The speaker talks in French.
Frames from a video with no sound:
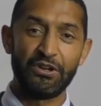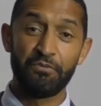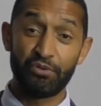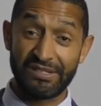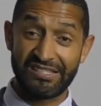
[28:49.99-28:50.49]

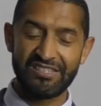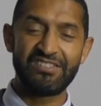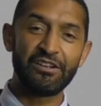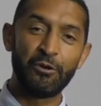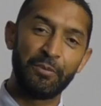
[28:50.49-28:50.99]
pour
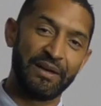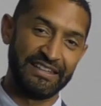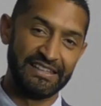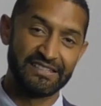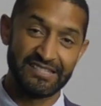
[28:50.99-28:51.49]
saisir le
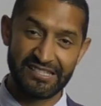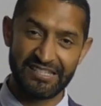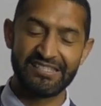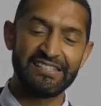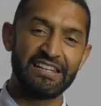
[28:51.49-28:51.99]
prix,
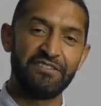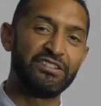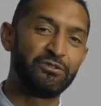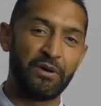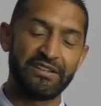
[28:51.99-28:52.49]
saisir la
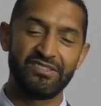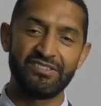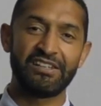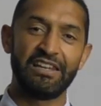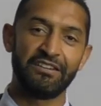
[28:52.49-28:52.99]
victoire,
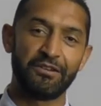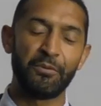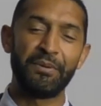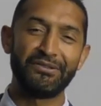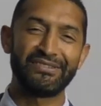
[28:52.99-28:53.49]
saisir la
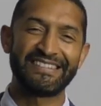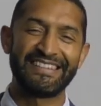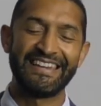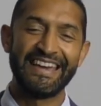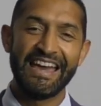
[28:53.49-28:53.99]
récompense.
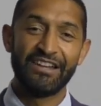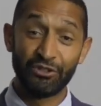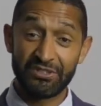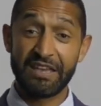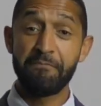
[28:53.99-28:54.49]

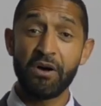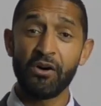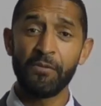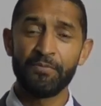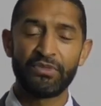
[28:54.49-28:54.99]
Deuxièmement,